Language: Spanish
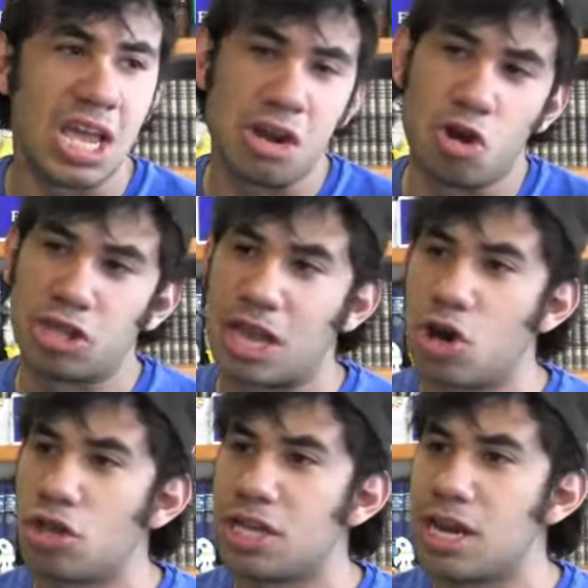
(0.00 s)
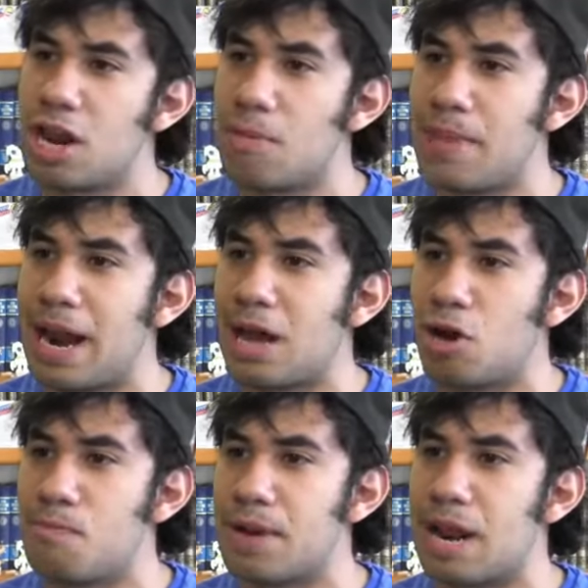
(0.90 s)
y no tengo dinero para
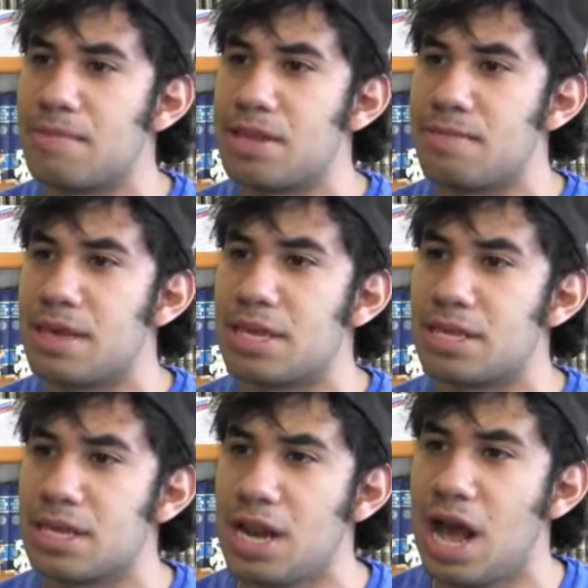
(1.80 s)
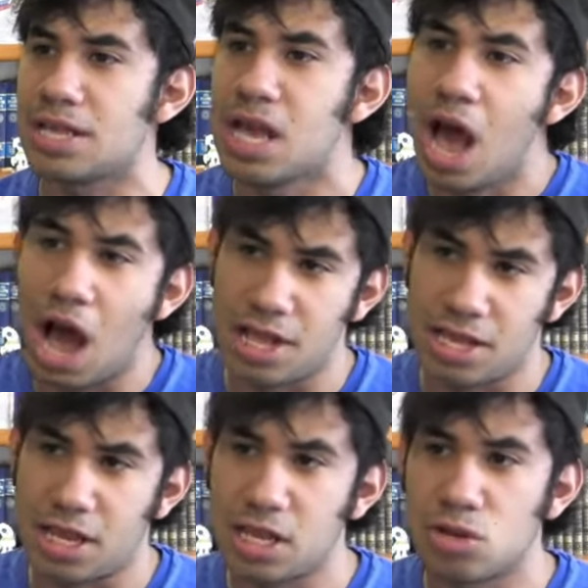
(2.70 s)
comprar mis medicinas.
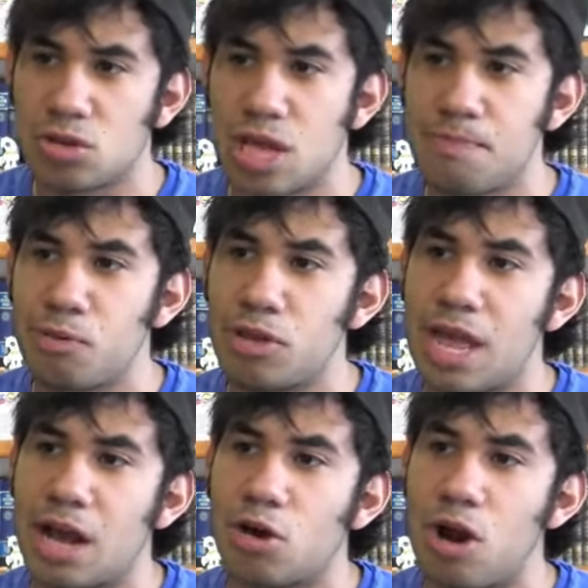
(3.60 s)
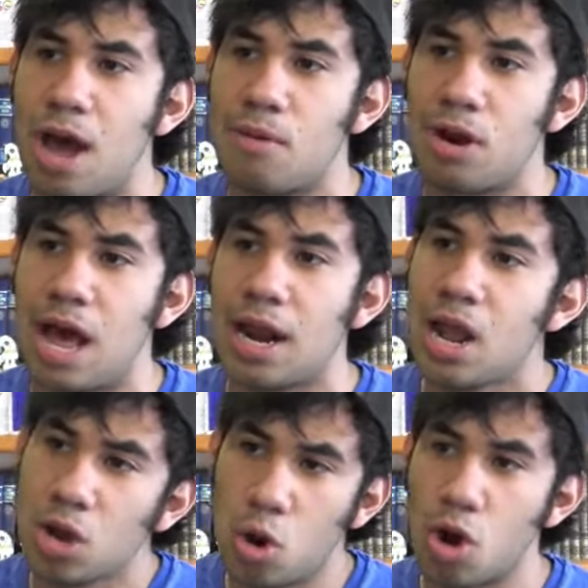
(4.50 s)
Así que si usted pudiera
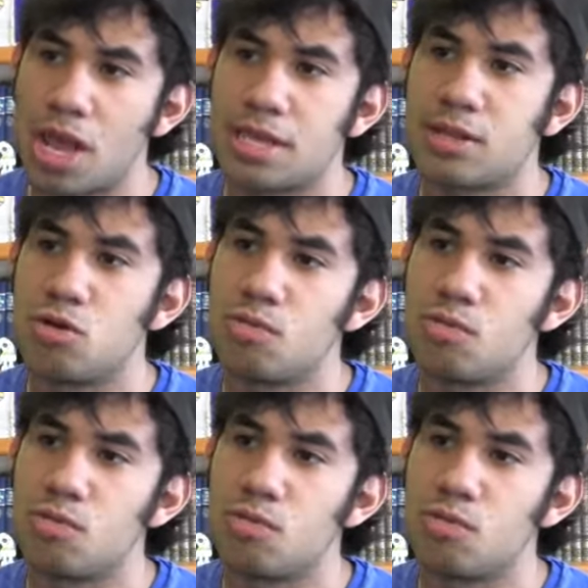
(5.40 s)
colaborar con este